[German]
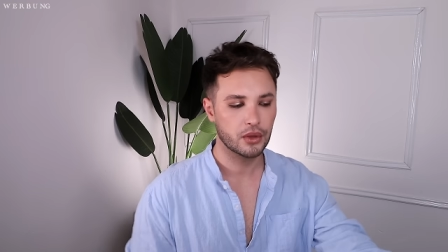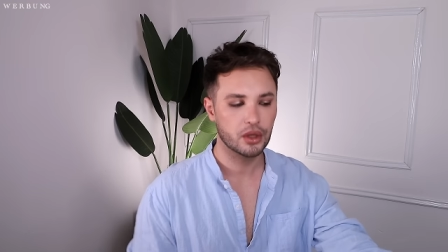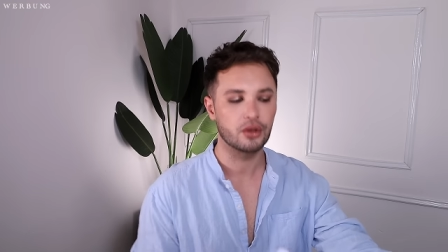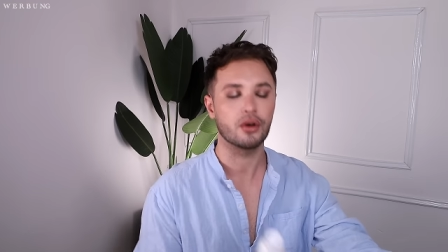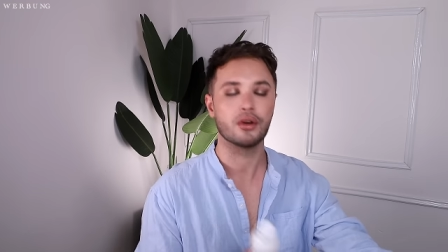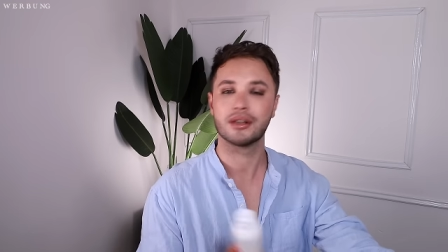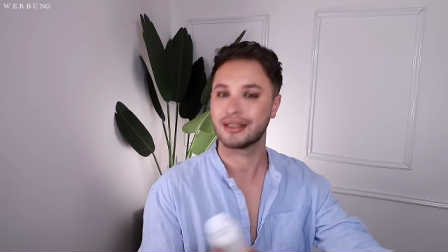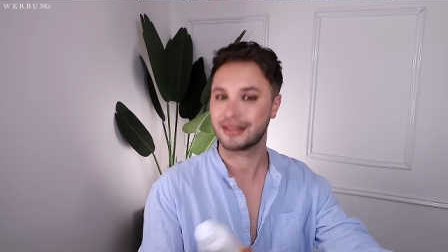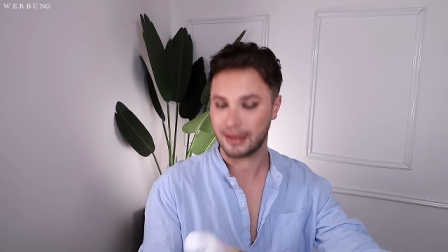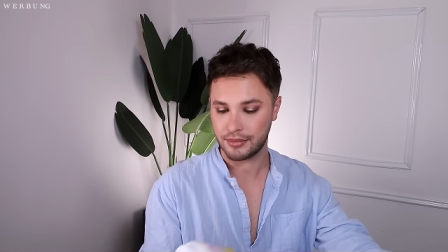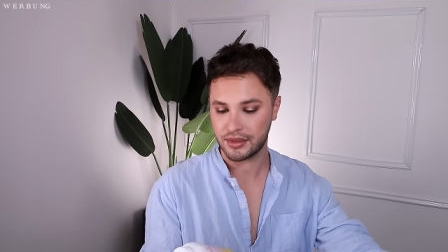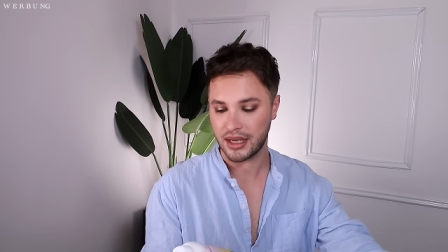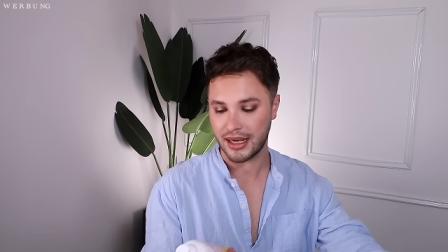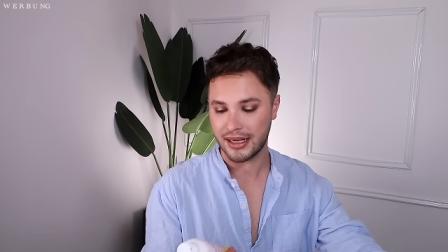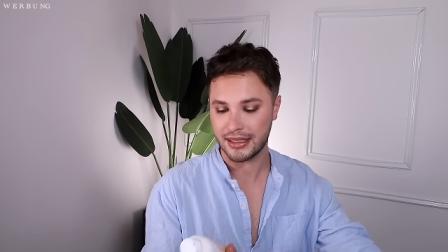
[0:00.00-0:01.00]
Ja, jetzt haben
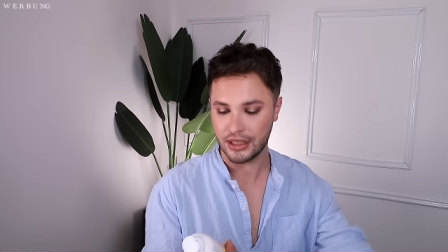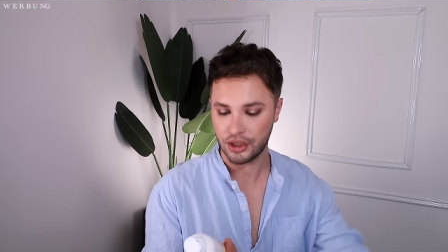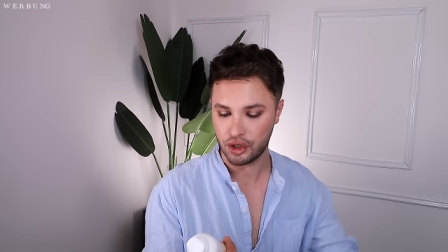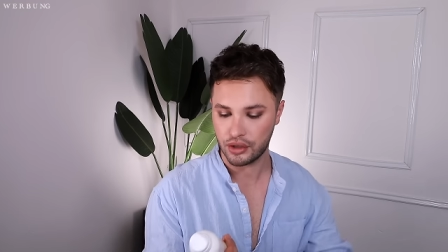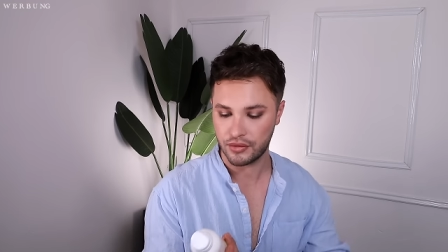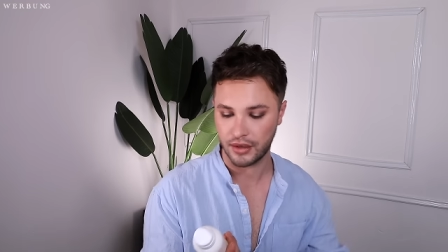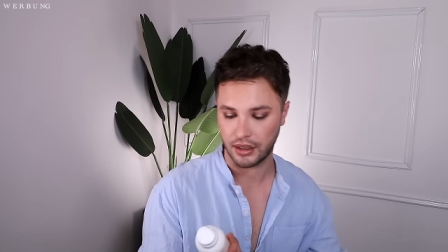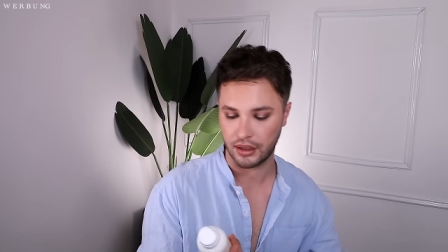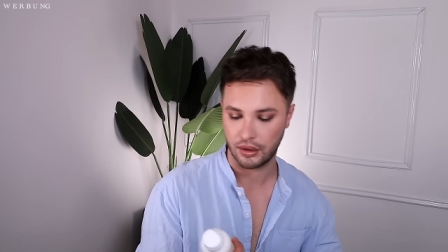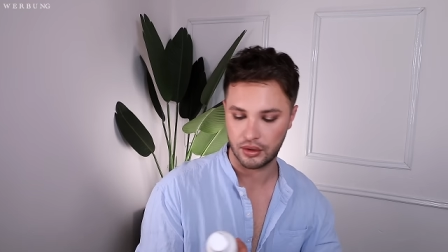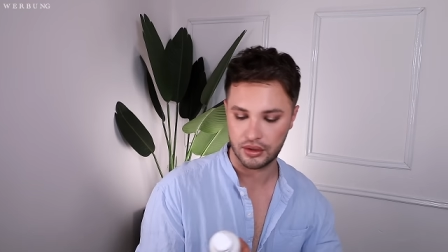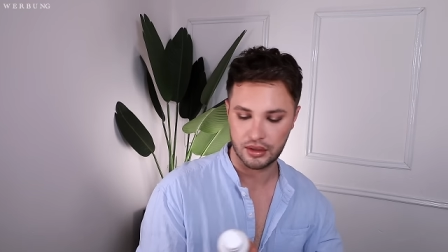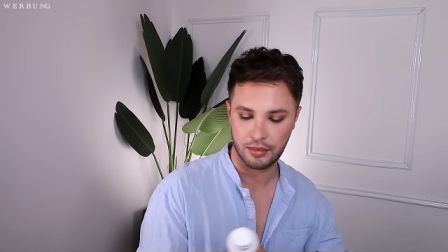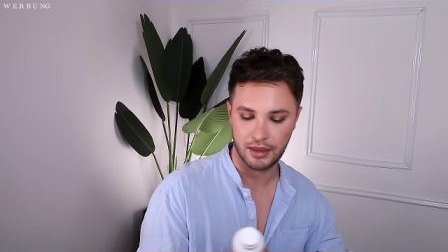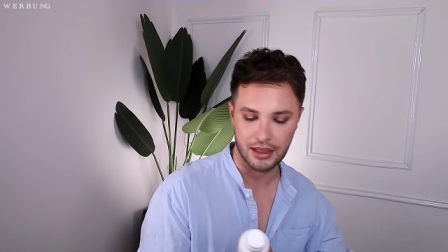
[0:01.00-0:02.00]
sie halt Lichtschutzfaktor
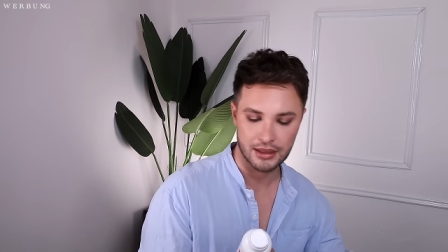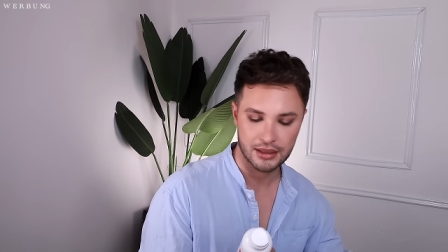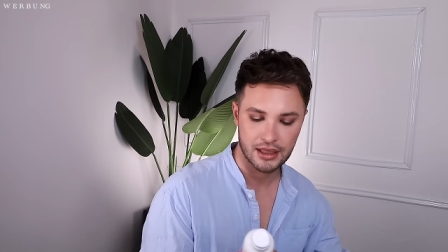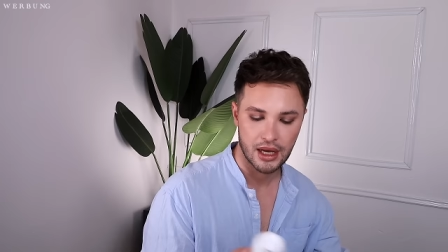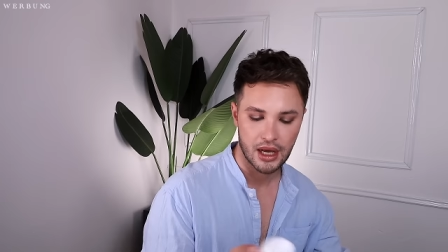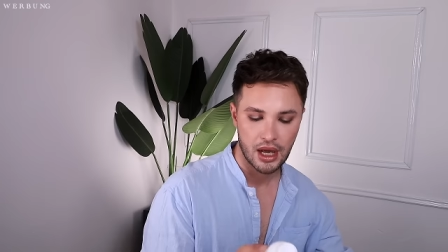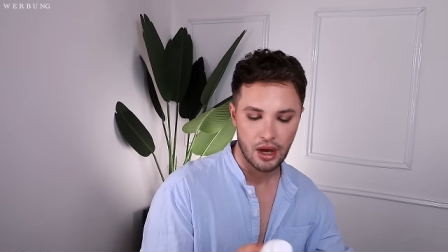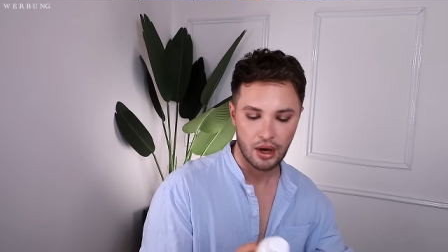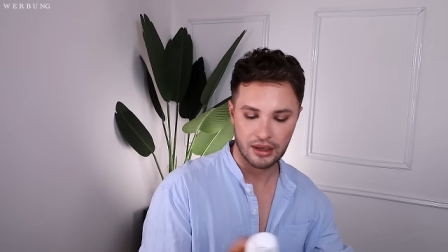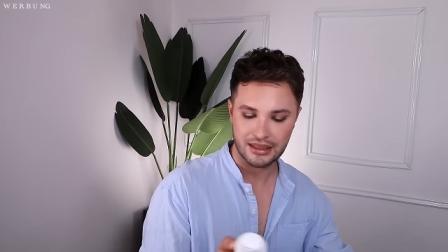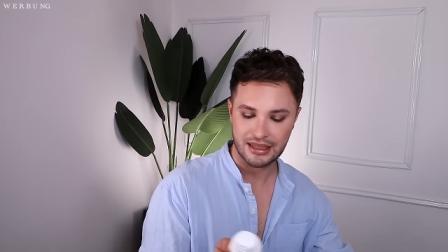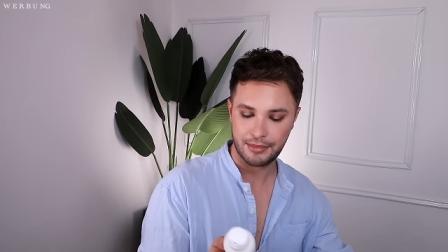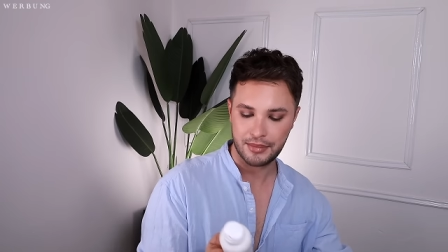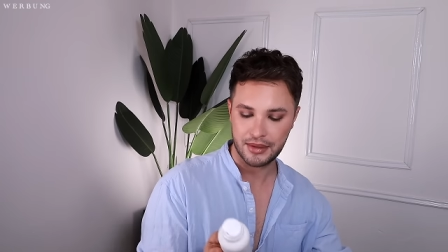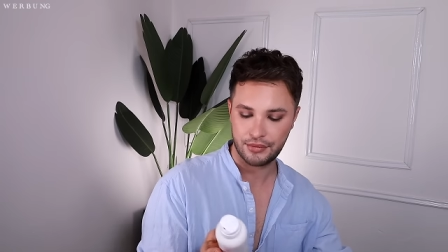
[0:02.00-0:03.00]
rausgebracht. Und
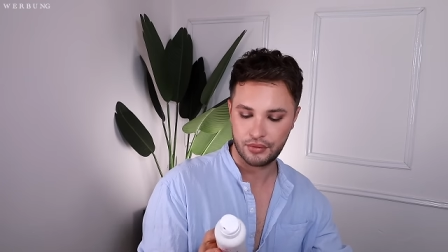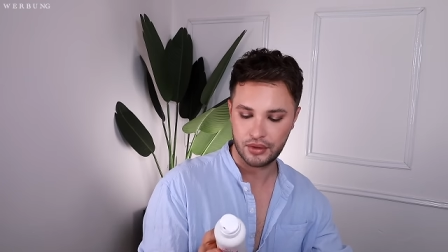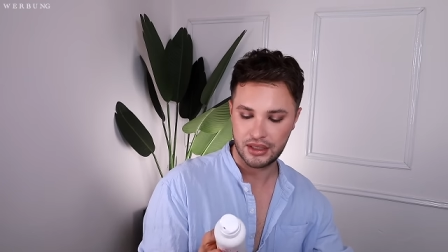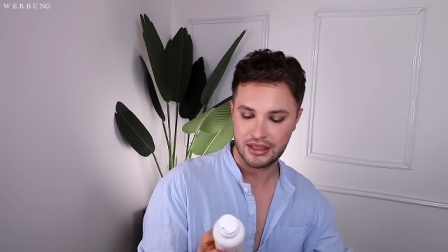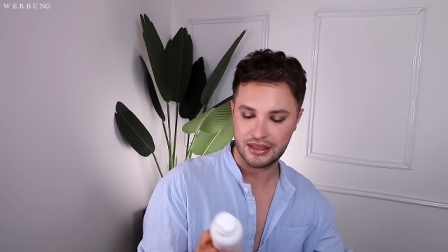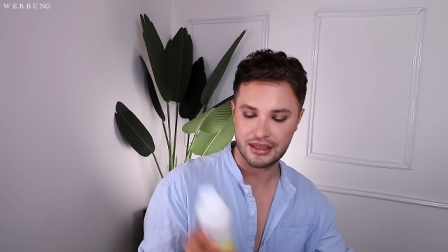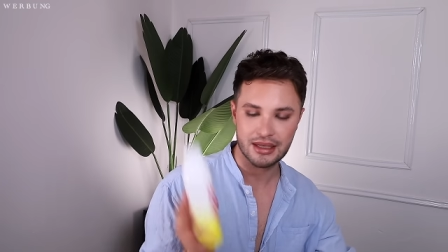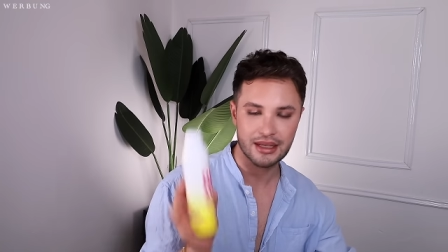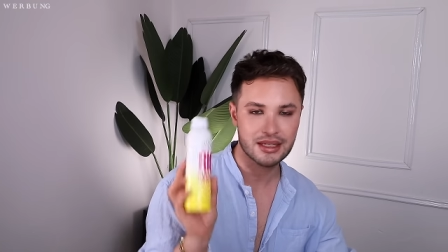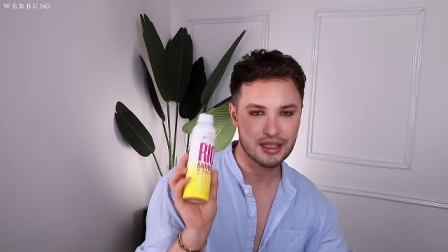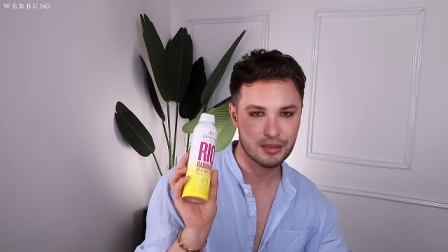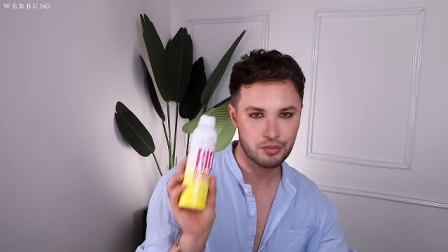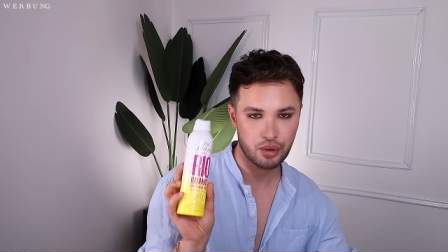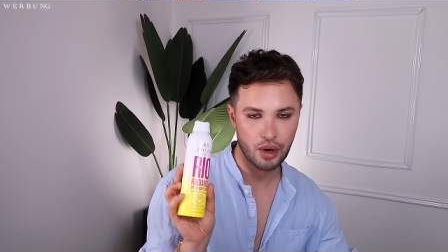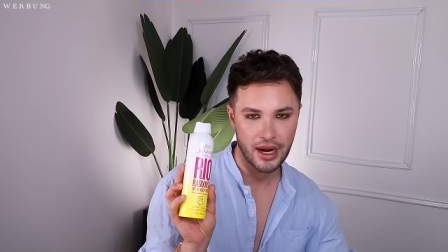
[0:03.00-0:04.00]
ich habe mich für diesen
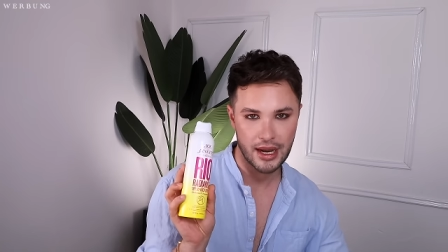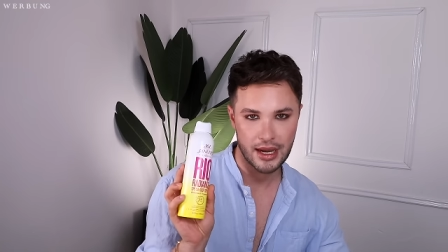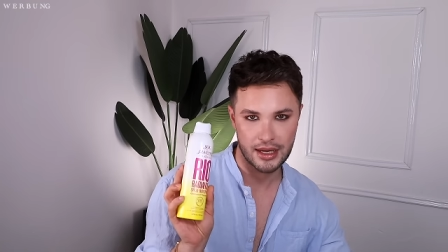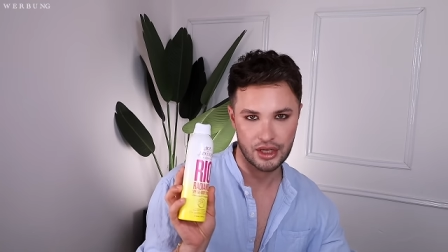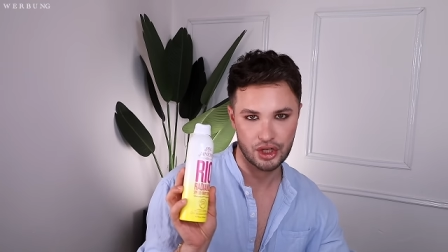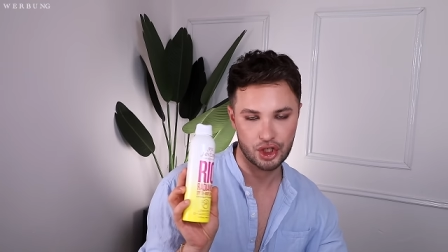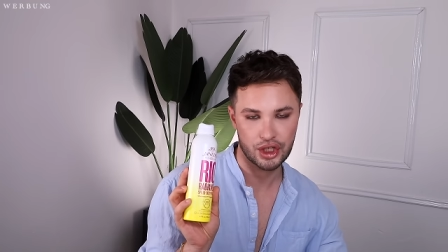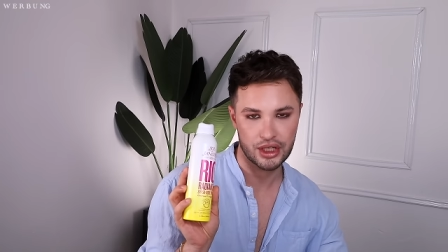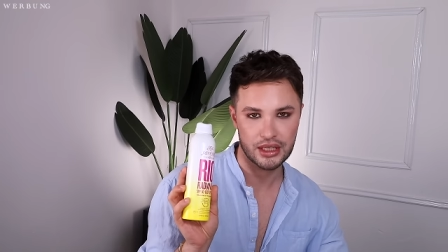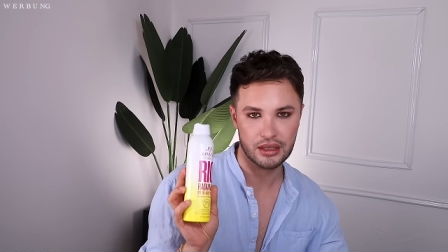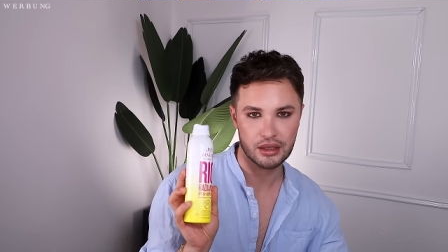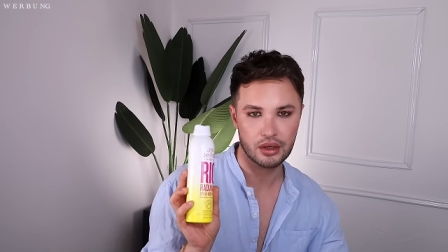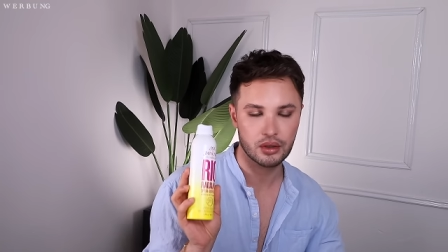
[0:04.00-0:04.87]
Sprayer entschieden.